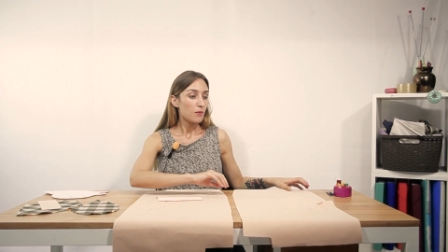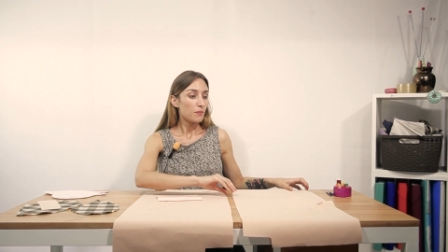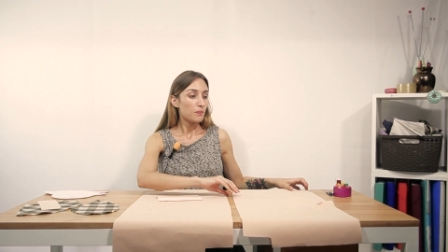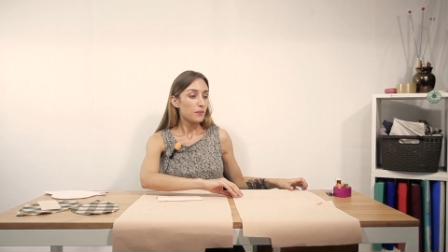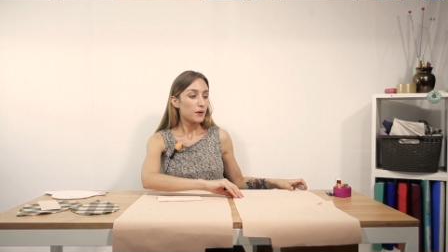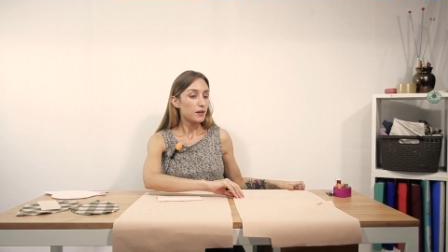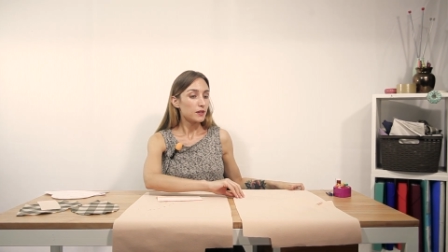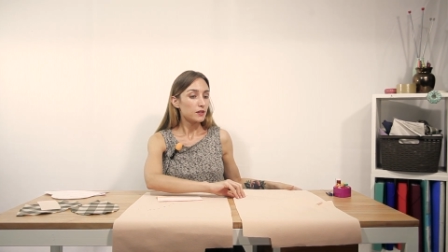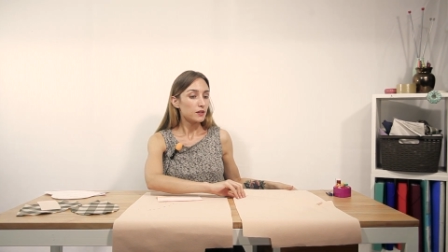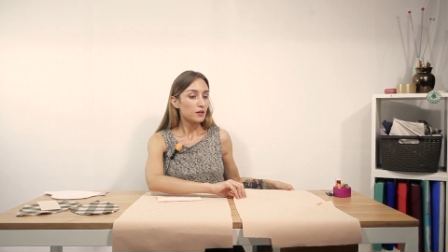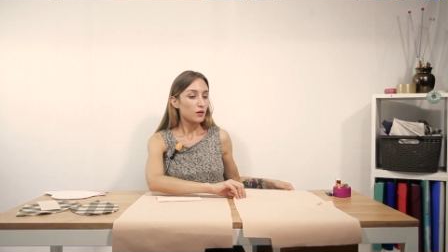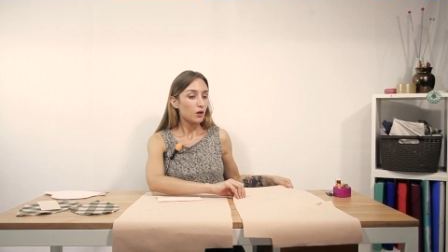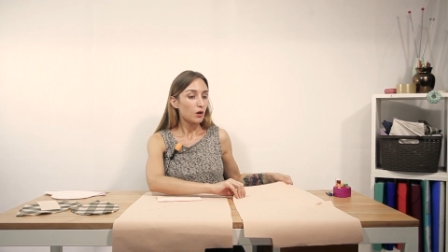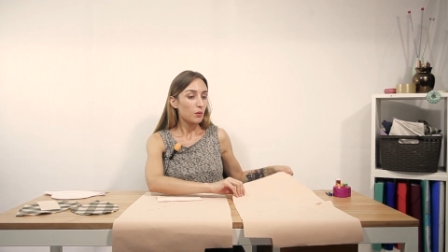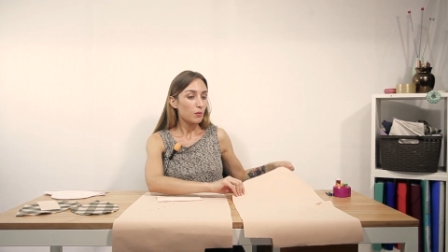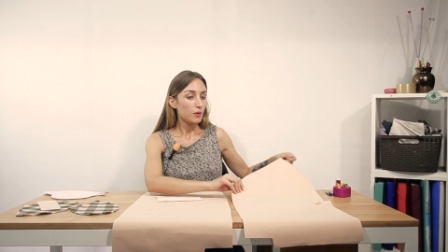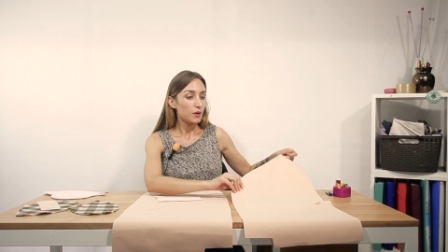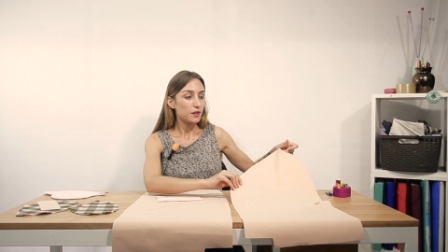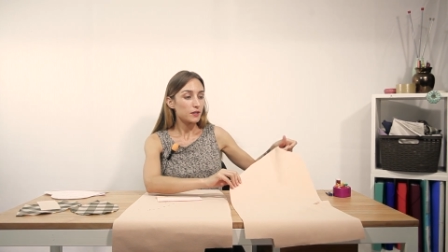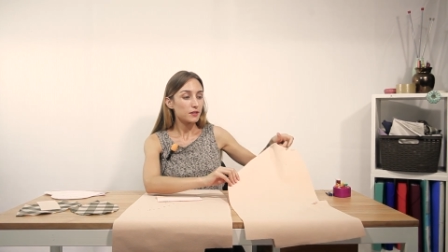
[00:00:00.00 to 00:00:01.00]
Ven
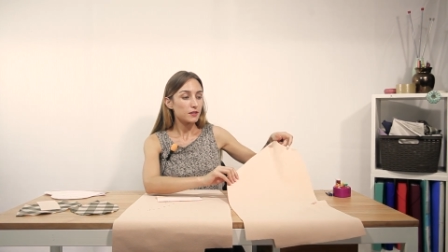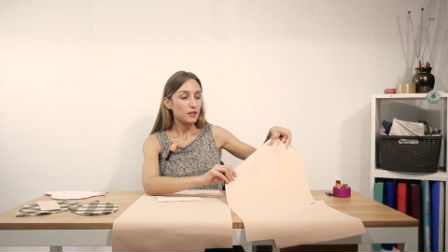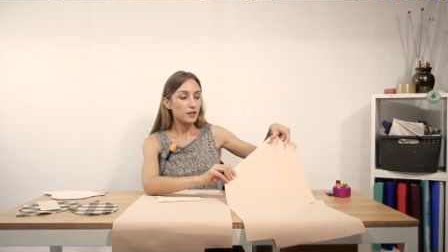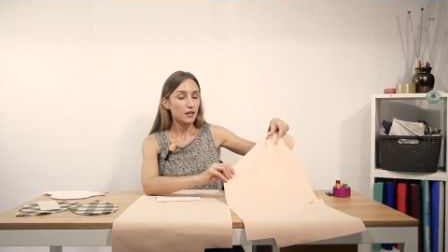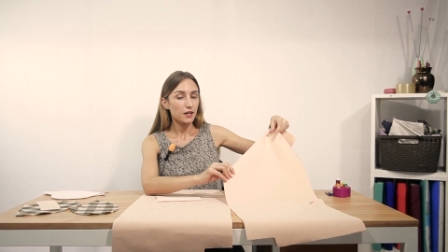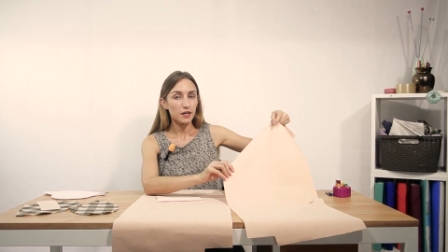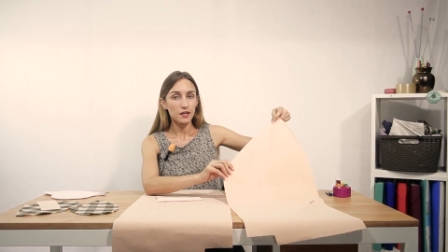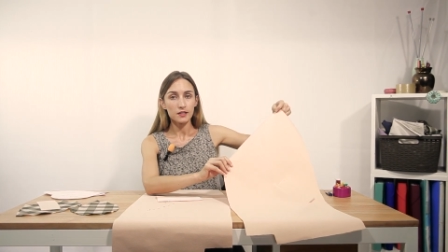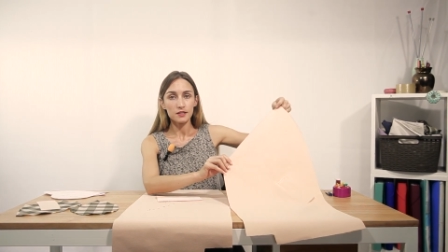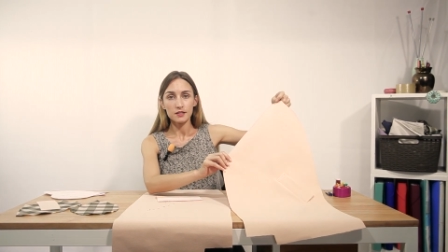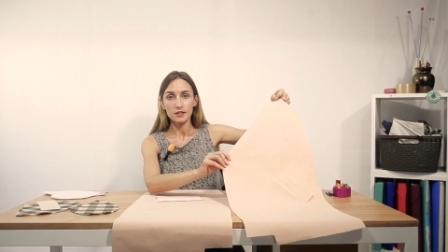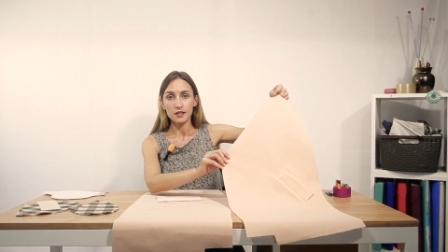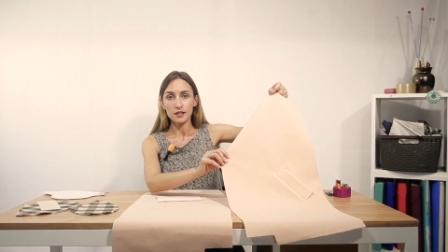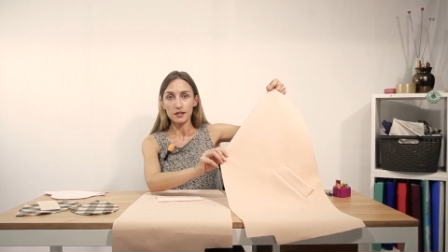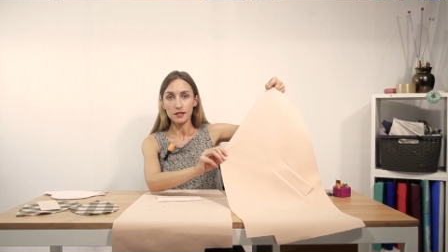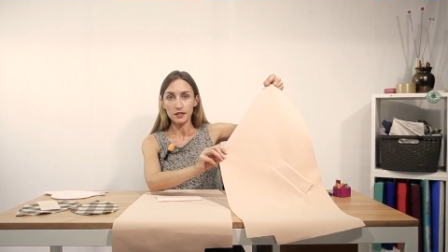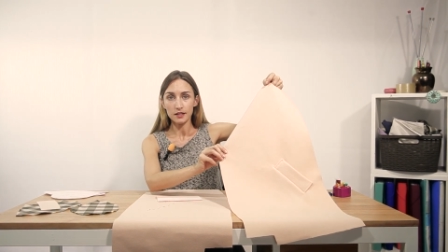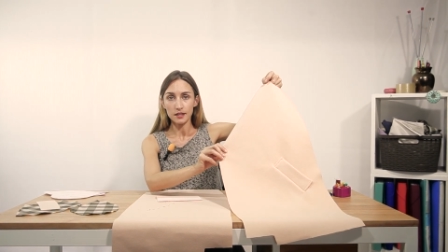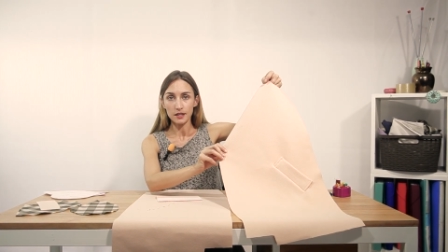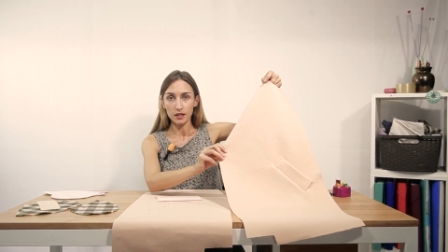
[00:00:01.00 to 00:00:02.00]
como este que es
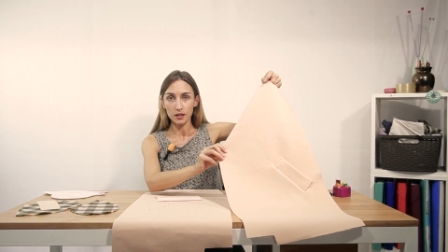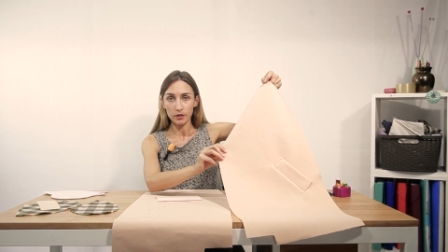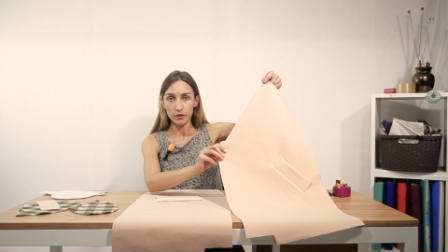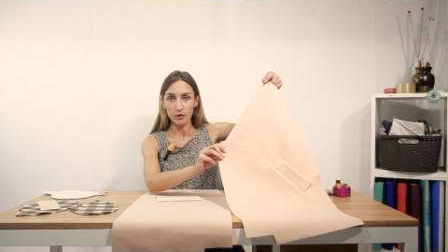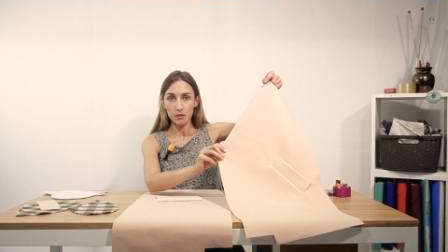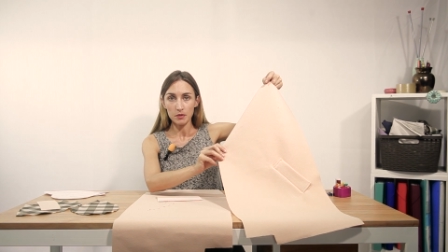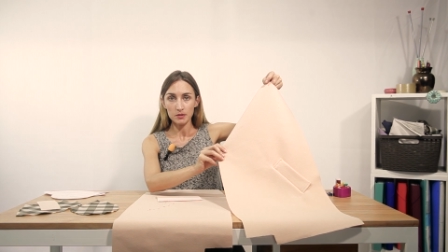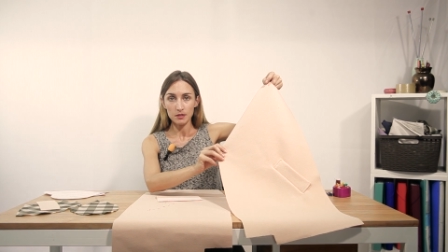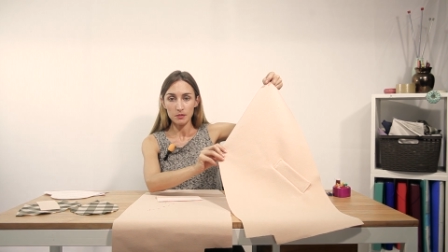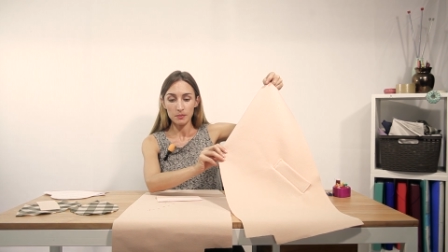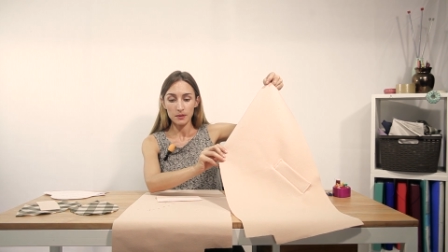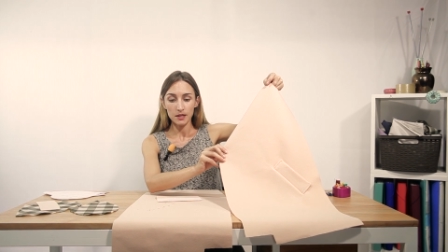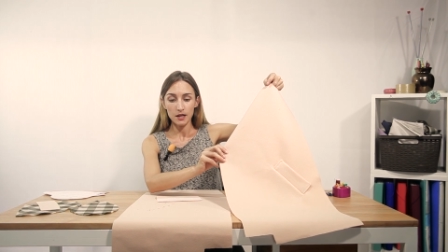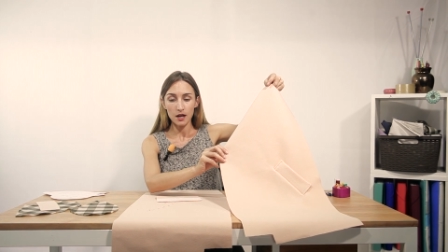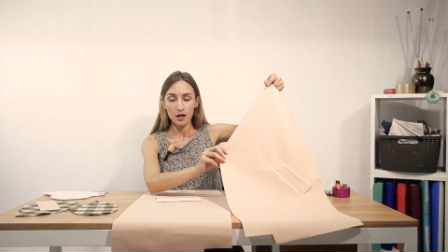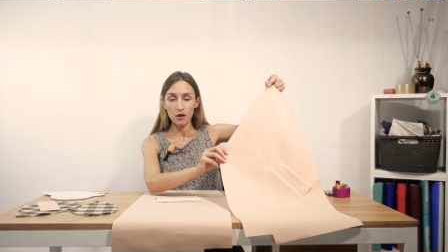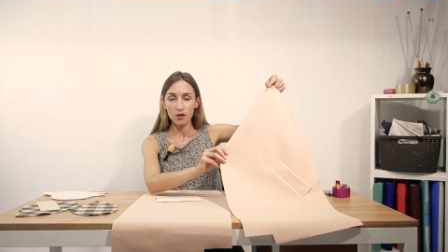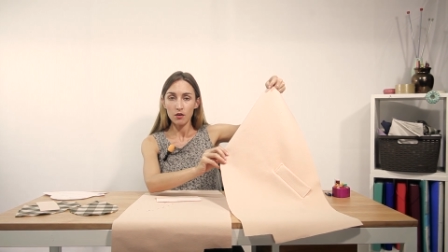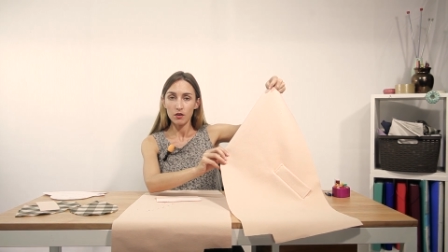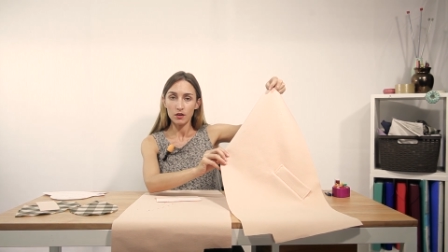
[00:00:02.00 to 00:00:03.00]
del izquierdo, vamos a
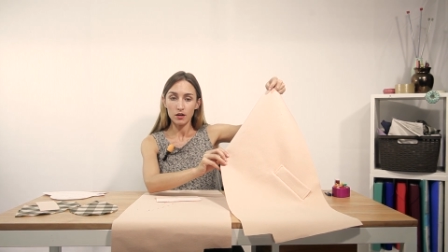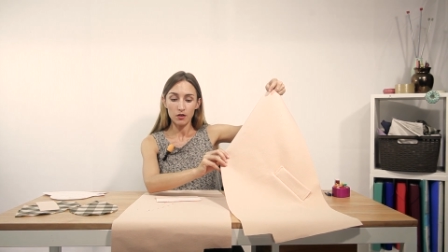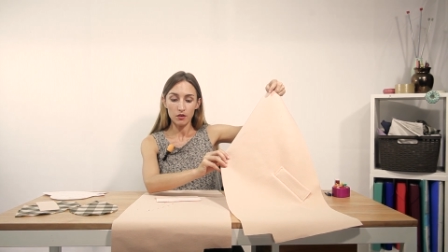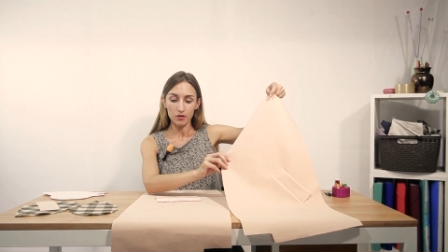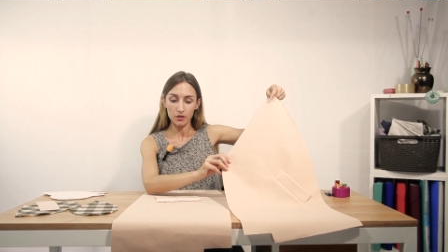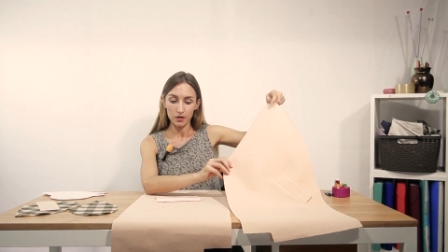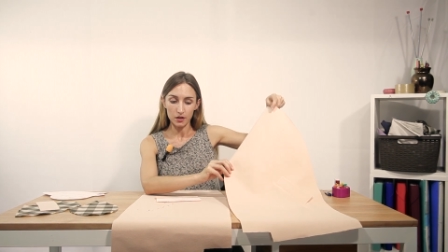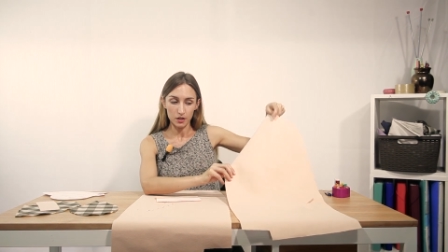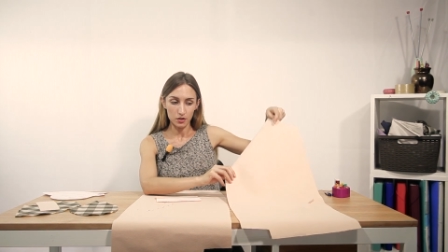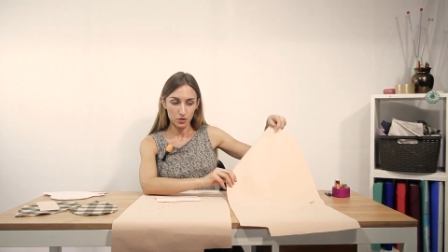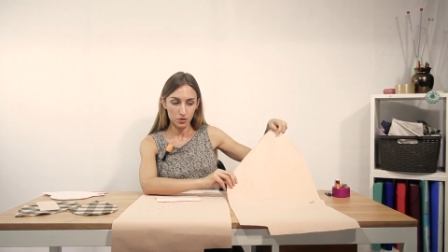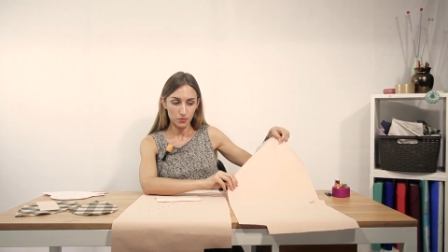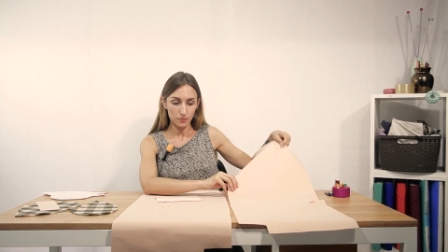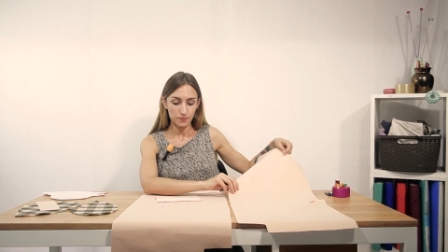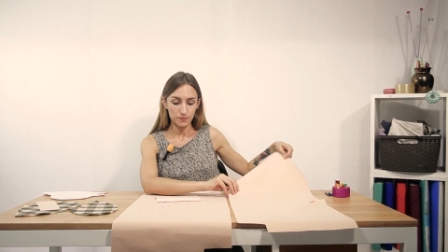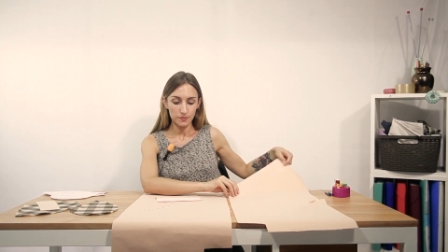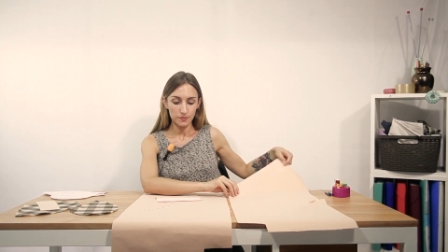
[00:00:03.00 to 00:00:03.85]
explicarlo del lado derecho.